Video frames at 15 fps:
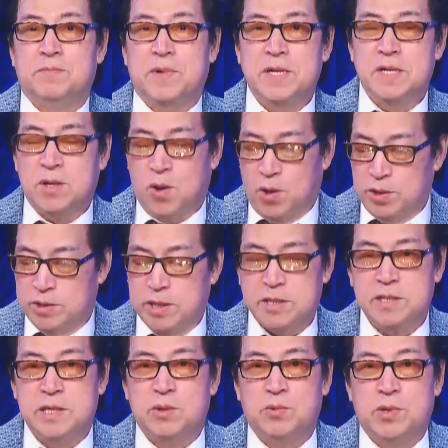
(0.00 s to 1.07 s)
nó vẫn còn
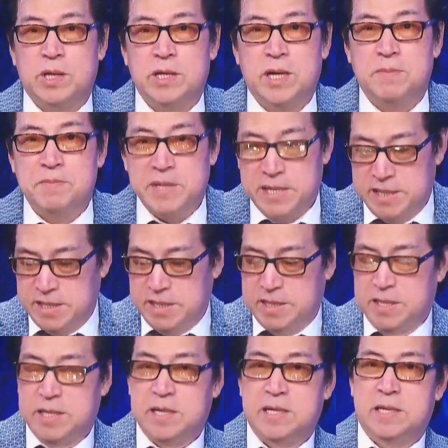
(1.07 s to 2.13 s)
rất nhiều cái âm ỉ
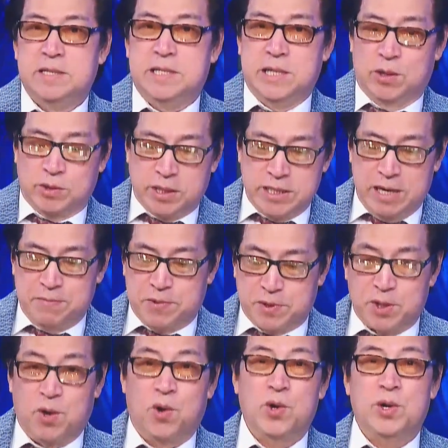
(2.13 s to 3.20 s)
chỉ có thời gian
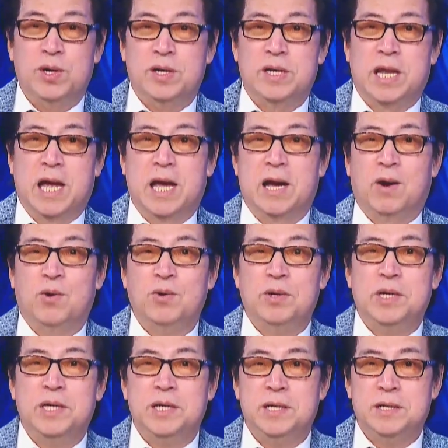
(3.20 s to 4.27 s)
vừa rồi là
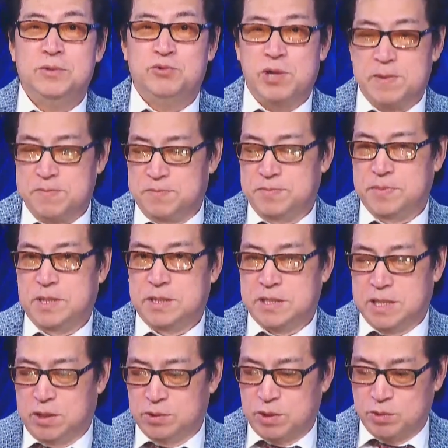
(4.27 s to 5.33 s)
only Trump tức
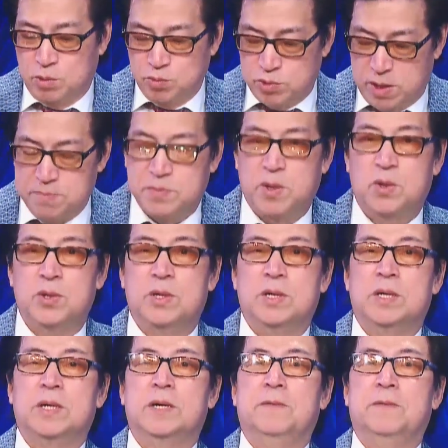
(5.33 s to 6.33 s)
chỉ có tổng thống Trump thôi